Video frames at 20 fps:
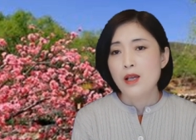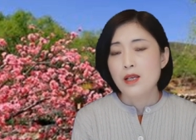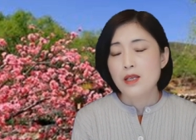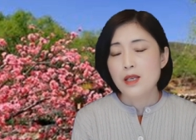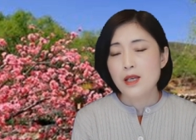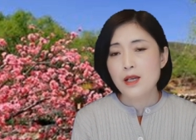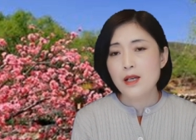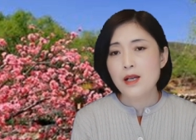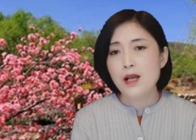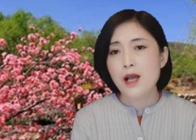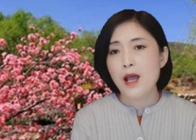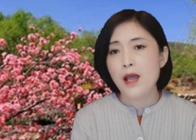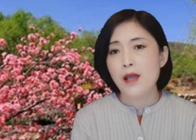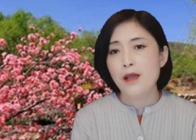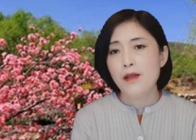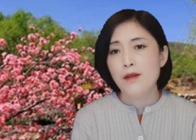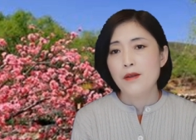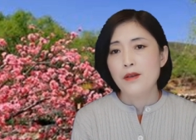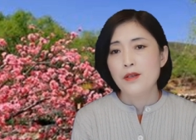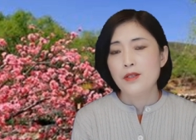应
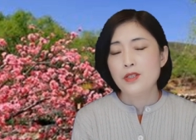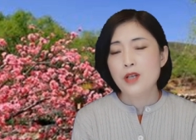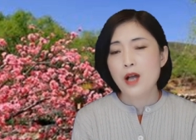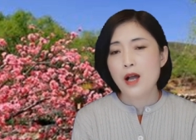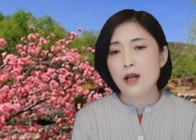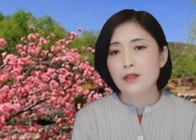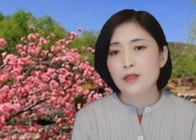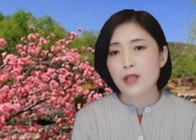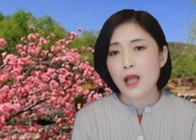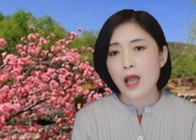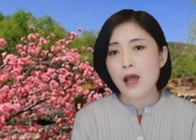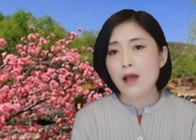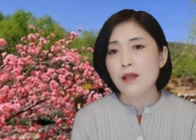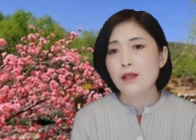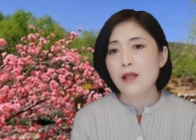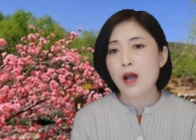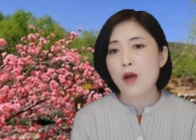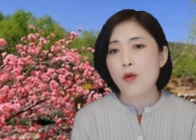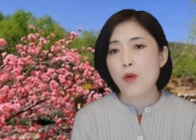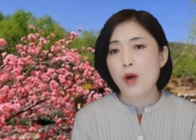该让戴安
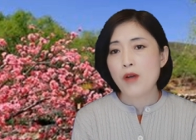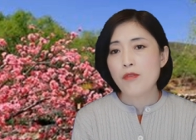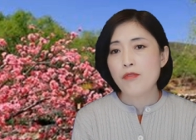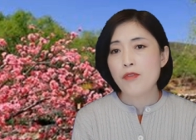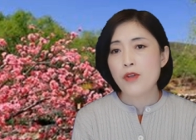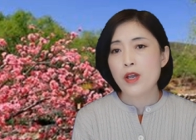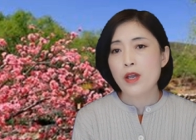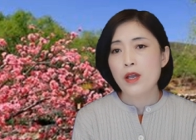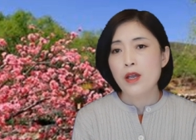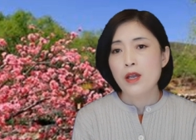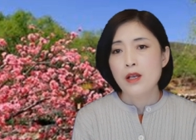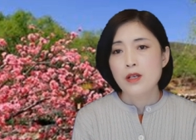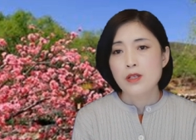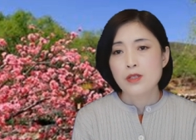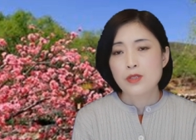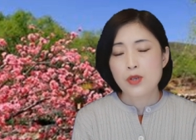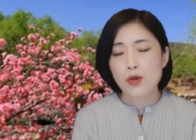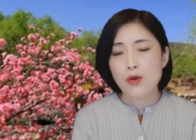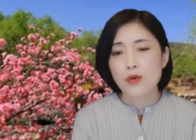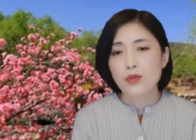娜王妃
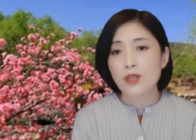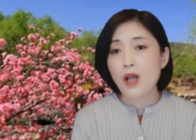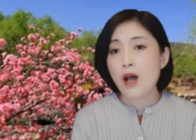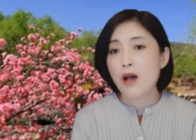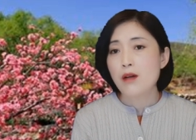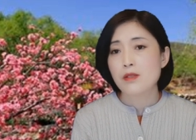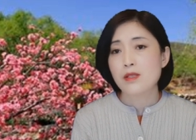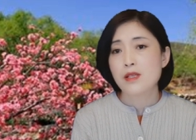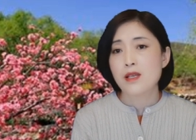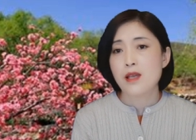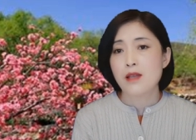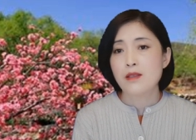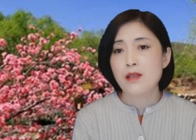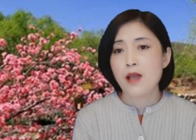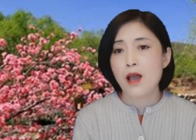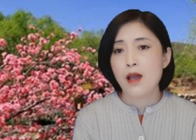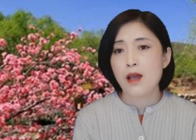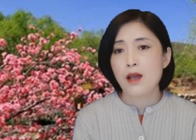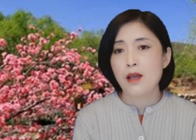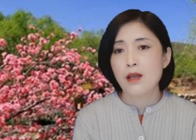走到前
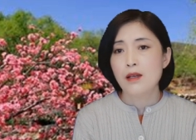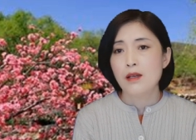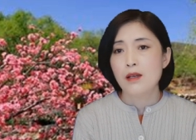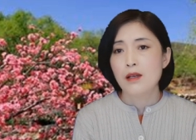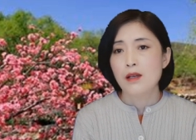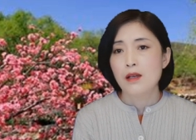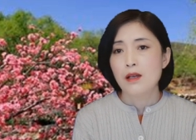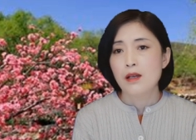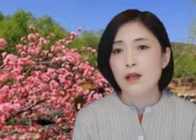台。